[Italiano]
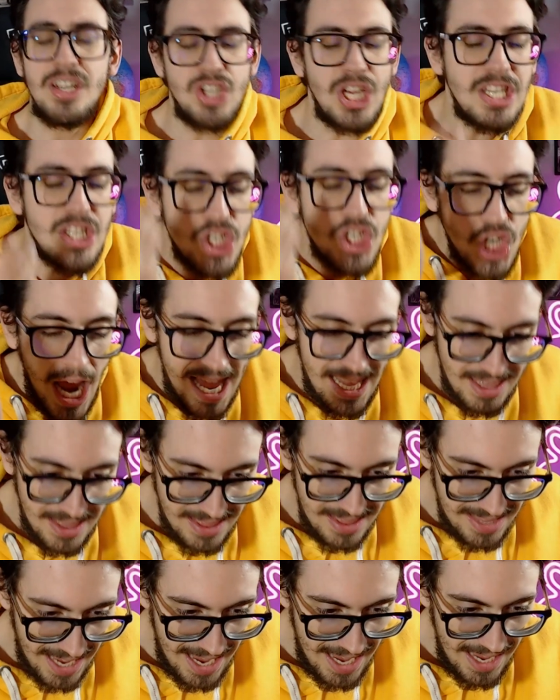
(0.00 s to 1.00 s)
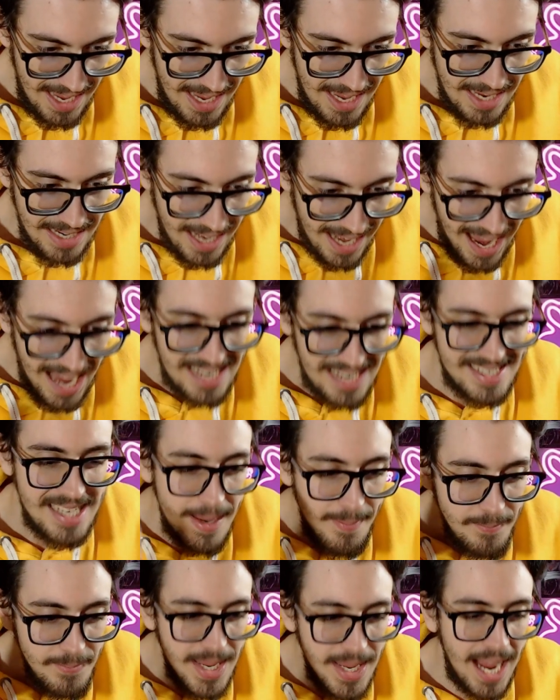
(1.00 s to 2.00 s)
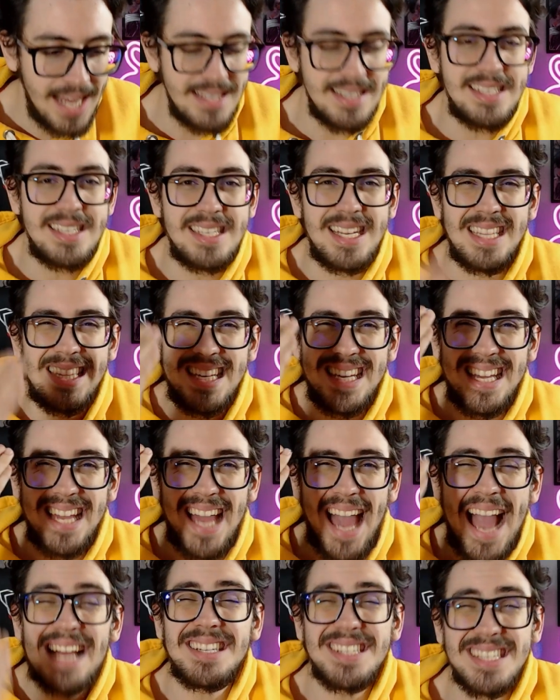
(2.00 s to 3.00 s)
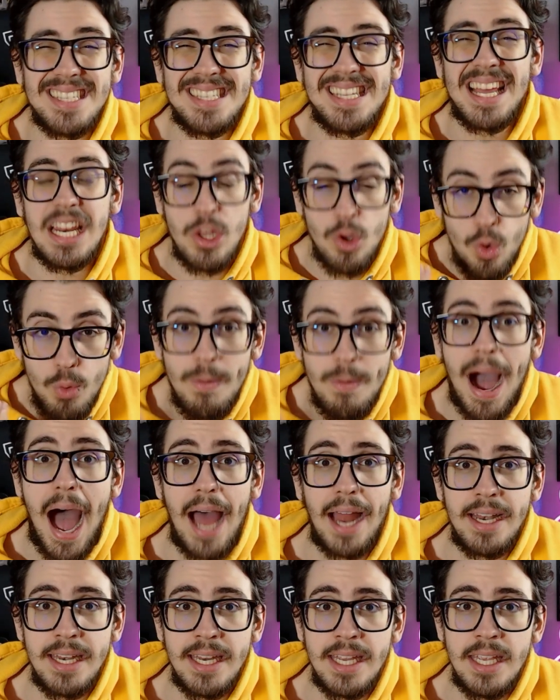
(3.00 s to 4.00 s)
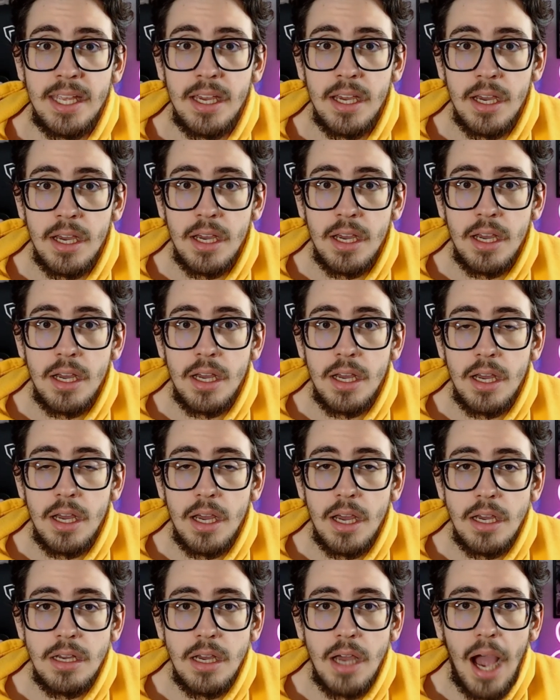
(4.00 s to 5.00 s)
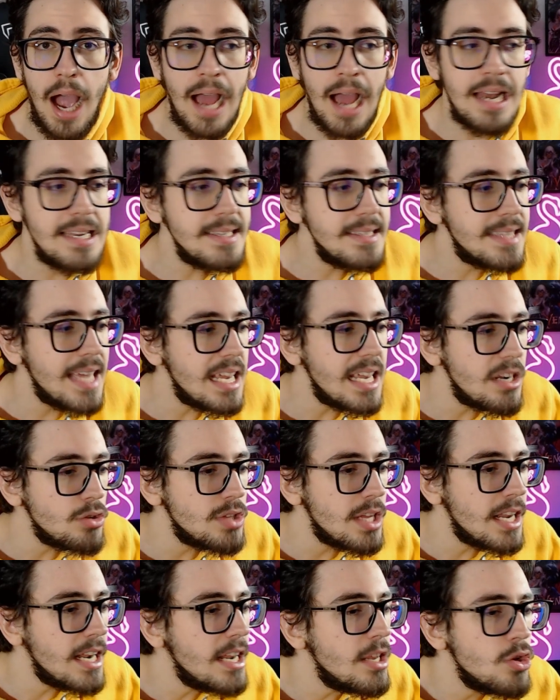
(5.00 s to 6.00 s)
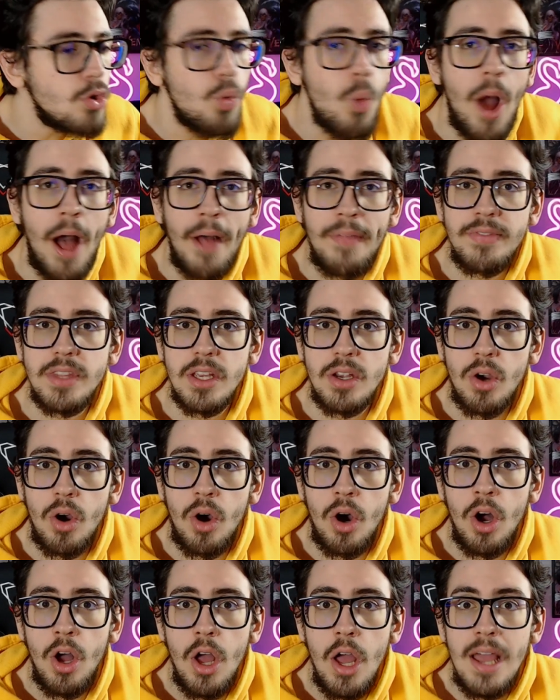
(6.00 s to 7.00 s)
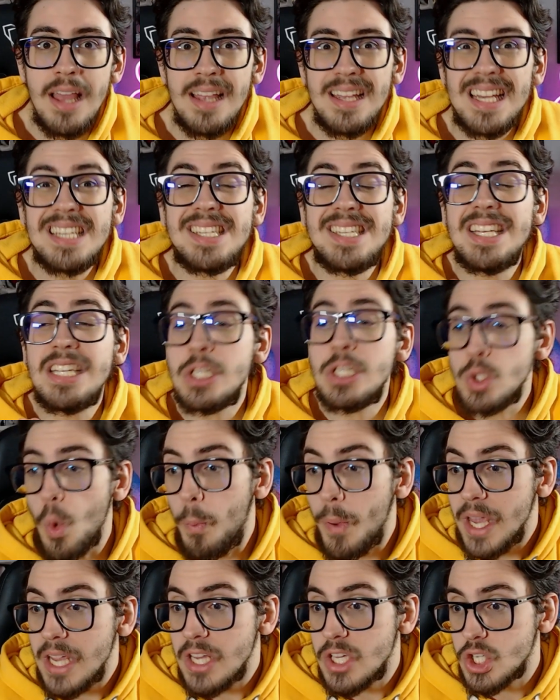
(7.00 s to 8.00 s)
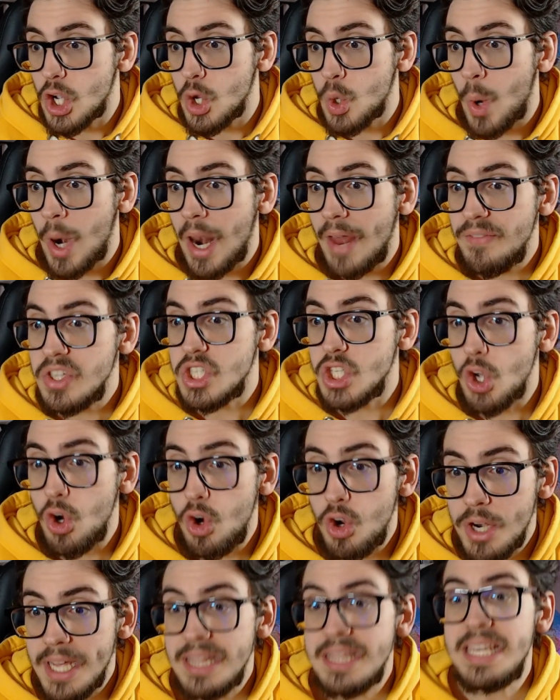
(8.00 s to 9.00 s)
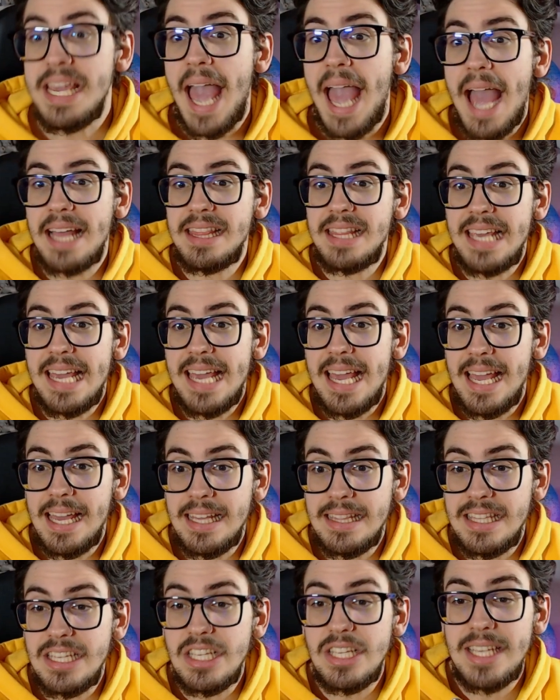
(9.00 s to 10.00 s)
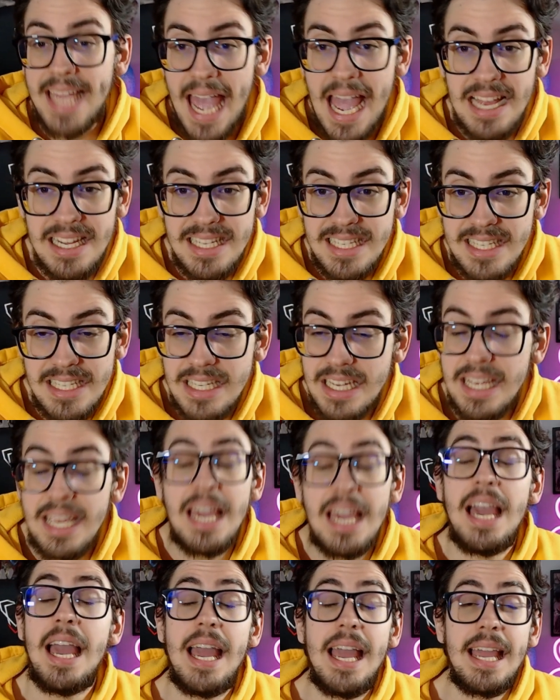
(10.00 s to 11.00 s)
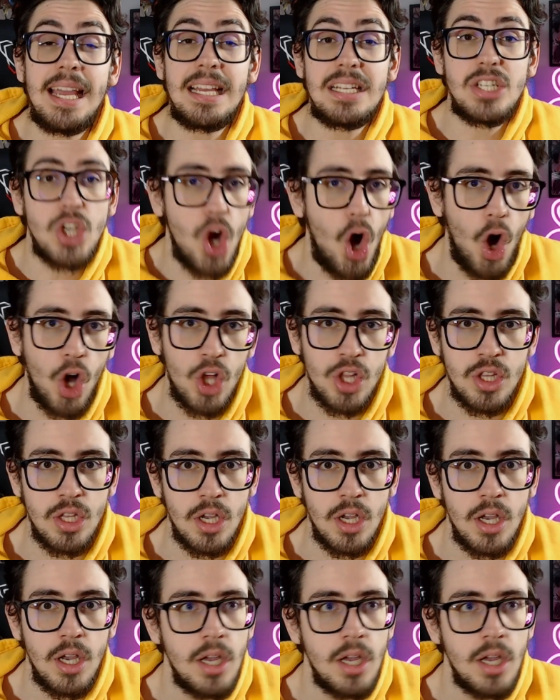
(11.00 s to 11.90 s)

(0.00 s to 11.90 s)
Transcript: cioè gente che ha sembianze di esseri umani all'interno del regno quantico, che si stupiscono alla visione di, eh, di, eh, di Cassie e Scott.